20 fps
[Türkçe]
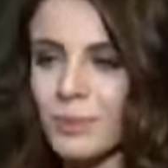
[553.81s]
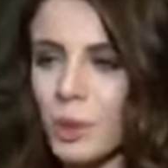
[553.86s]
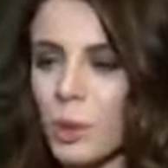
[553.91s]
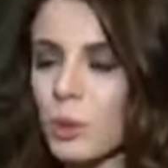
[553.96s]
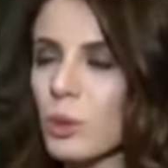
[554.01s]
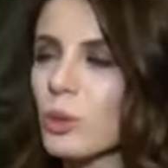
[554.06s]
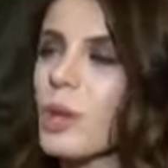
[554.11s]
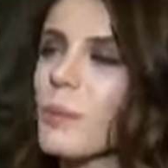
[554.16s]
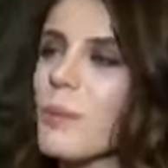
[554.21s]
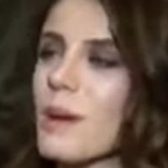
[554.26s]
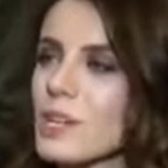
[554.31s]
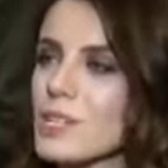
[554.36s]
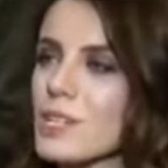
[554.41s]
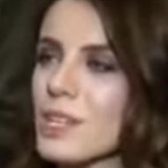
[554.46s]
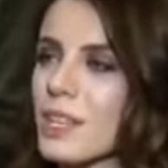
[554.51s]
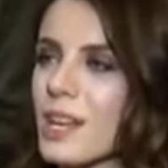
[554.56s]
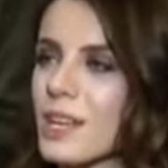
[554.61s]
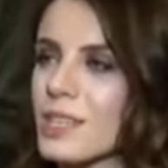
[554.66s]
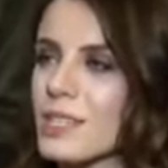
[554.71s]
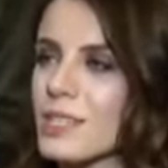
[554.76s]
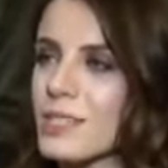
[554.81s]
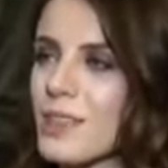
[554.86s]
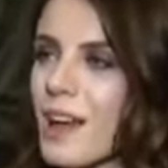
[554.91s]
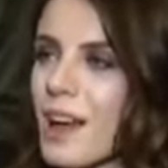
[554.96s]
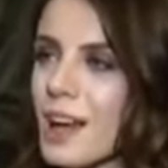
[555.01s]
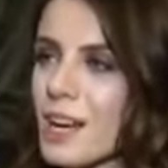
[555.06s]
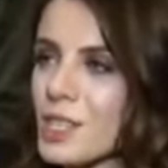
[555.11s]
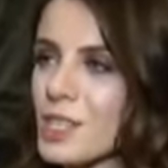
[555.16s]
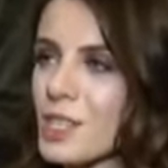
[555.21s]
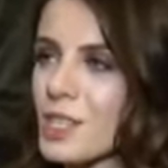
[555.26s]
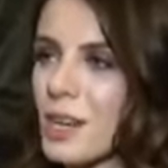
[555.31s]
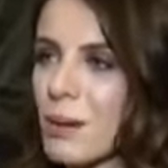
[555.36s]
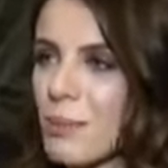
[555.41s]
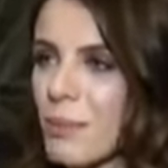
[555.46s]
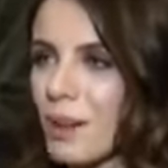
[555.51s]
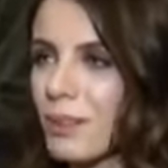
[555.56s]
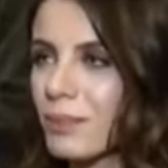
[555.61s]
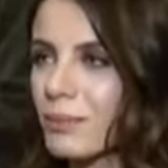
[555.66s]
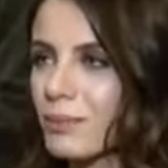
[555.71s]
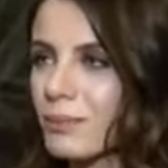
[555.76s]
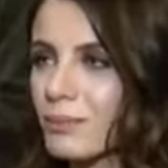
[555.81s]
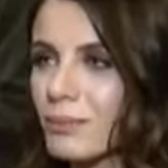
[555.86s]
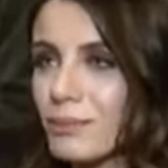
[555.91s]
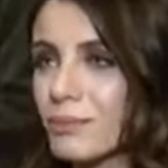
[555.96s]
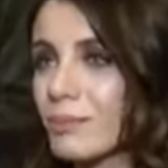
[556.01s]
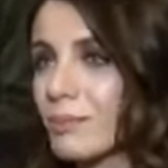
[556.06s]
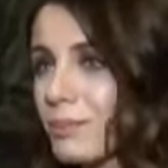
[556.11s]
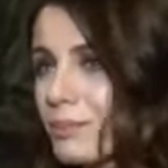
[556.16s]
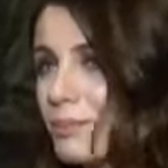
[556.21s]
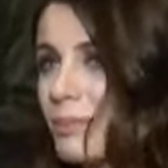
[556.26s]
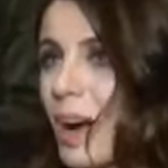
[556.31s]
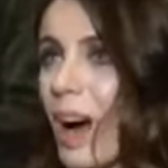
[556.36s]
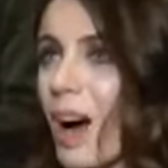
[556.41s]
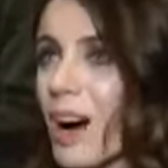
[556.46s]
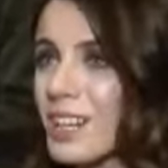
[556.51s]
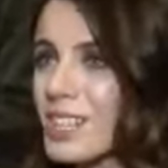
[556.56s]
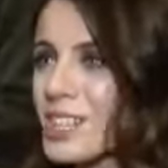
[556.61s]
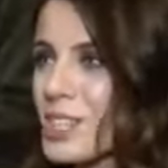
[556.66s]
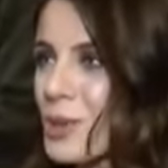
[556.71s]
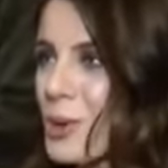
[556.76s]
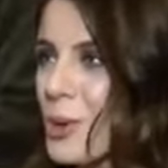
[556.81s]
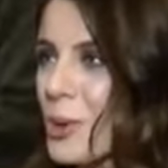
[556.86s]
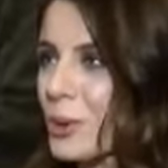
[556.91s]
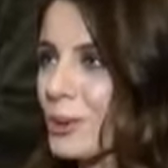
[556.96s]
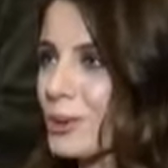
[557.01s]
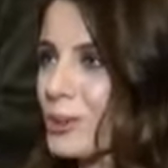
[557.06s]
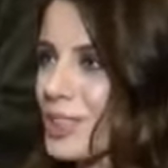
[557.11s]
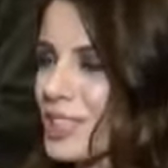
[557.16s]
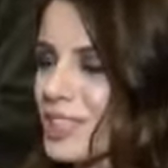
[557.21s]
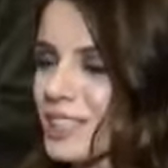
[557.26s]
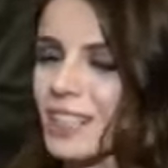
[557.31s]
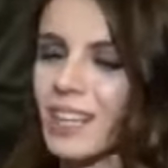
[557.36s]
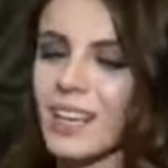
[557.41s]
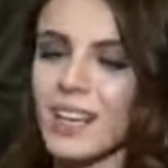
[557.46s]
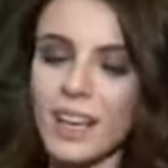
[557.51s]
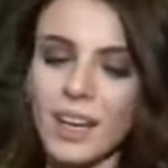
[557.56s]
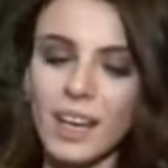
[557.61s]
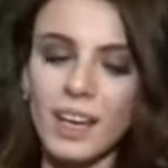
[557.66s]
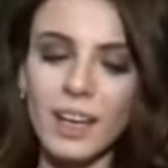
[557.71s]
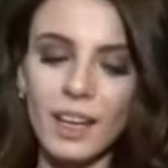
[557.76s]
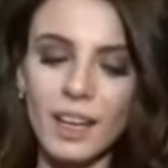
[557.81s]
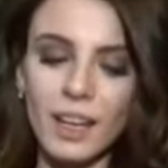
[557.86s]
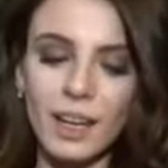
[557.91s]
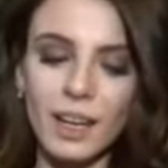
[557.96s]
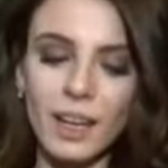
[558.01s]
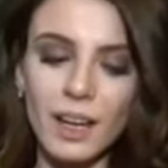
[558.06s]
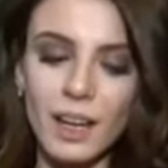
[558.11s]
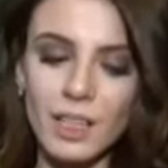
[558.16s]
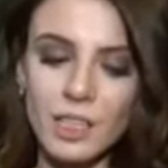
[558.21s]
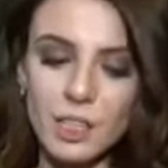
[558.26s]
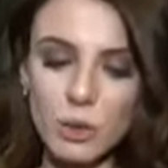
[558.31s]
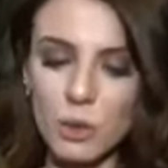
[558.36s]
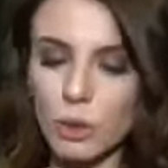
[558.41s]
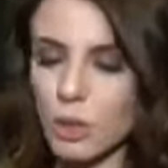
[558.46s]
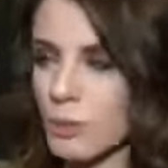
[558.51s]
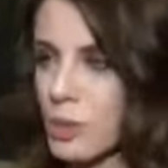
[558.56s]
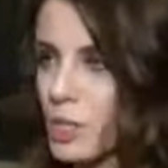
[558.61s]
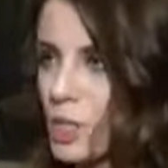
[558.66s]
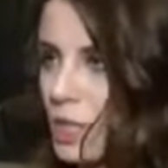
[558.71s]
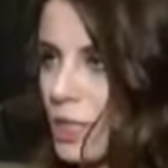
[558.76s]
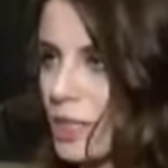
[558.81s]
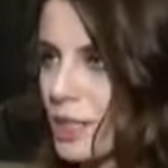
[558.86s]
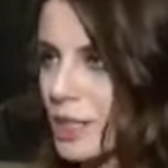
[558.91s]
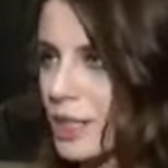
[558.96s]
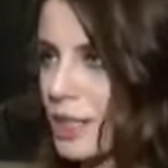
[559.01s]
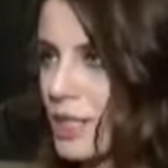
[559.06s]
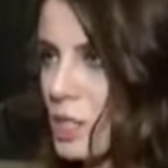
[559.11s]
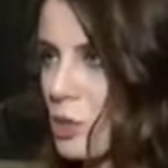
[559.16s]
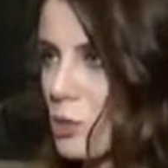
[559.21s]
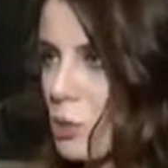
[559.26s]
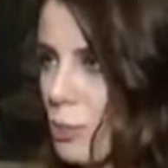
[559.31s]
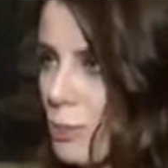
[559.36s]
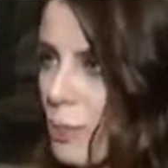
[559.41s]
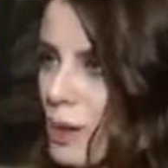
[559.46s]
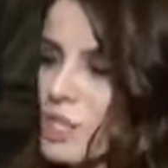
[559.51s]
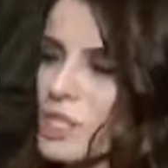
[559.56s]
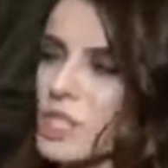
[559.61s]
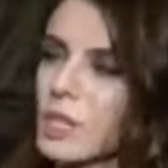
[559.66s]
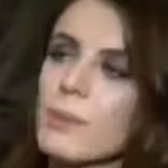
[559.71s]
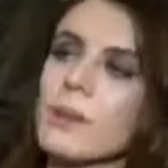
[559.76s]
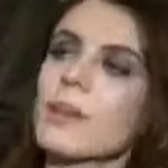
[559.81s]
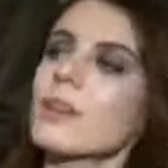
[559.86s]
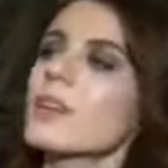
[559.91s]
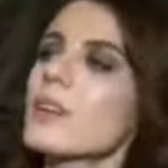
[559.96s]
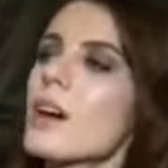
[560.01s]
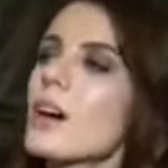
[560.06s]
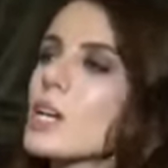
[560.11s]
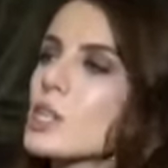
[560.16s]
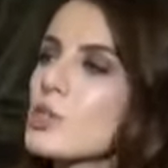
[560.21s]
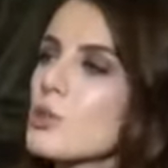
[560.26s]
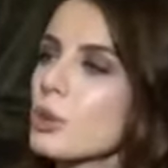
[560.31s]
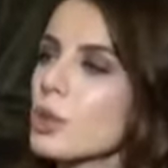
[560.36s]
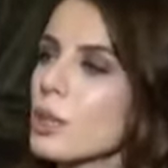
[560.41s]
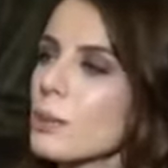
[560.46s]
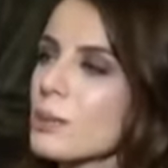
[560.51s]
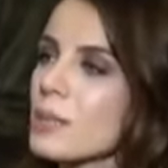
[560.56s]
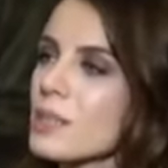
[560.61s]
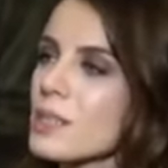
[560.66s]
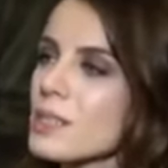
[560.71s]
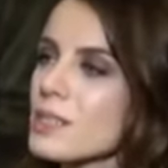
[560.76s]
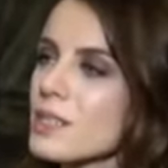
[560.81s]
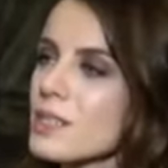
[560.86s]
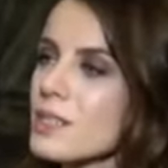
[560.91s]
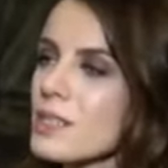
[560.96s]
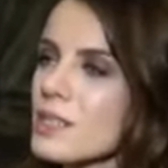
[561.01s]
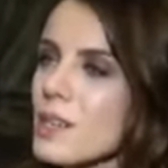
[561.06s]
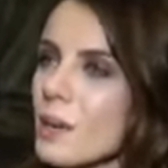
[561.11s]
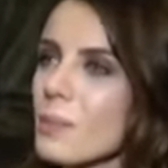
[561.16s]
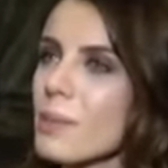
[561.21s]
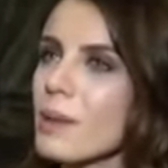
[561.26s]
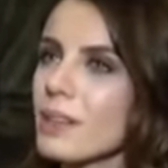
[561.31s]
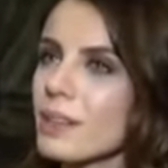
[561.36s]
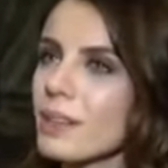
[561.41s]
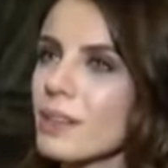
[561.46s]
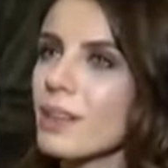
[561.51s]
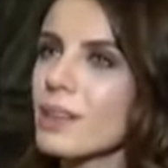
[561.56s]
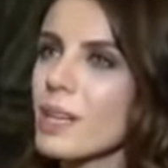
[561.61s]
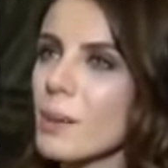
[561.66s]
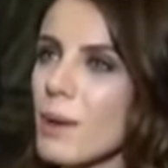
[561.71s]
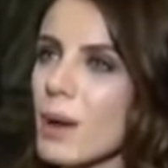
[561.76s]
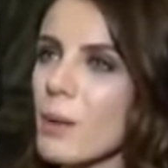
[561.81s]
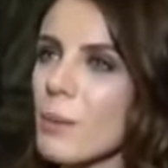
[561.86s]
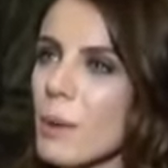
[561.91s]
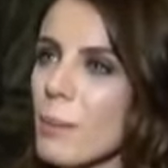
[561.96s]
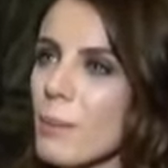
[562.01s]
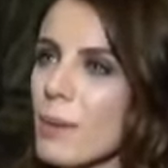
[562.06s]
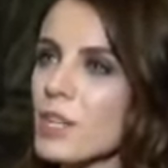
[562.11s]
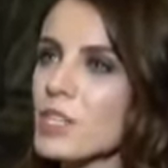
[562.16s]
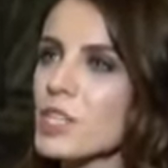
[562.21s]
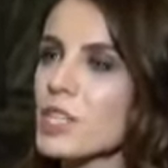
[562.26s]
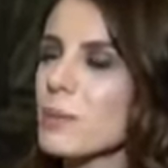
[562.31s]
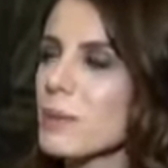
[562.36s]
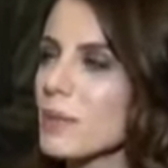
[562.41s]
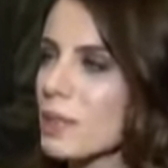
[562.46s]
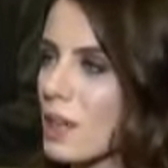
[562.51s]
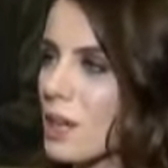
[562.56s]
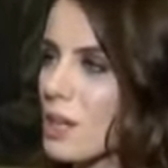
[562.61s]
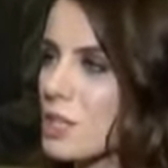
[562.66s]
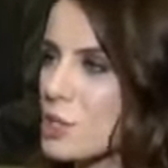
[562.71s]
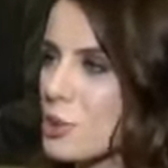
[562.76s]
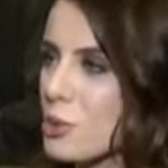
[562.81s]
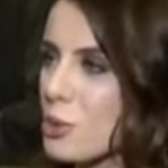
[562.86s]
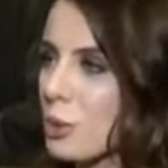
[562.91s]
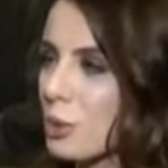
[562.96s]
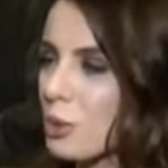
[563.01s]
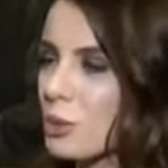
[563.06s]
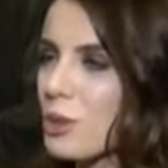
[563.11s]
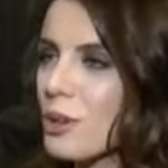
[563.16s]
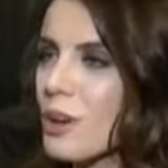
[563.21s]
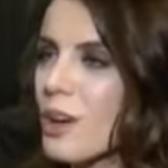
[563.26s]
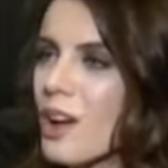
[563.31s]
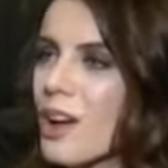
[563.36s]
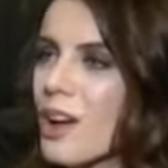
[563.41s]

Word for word: Onunla başladı aslında her şey ama aşık oldu işte e, aşk öyle bir şey değil ya işte çok başka birine de aşık olabilirsiniz. E, Pelin de tamamen başka birine aşık oldu